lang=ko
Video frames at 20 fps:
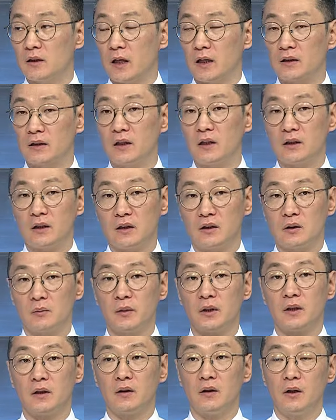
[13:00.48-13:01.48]
단계에
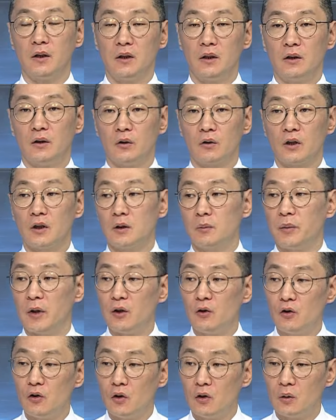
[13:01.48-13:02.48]
있겠지만 여기 이제
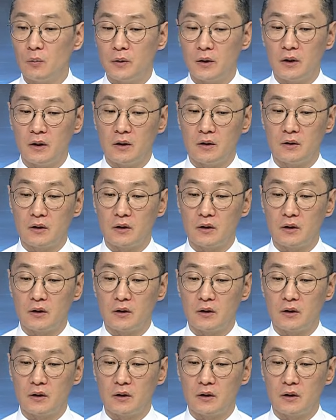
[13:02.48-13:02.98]
밸류업이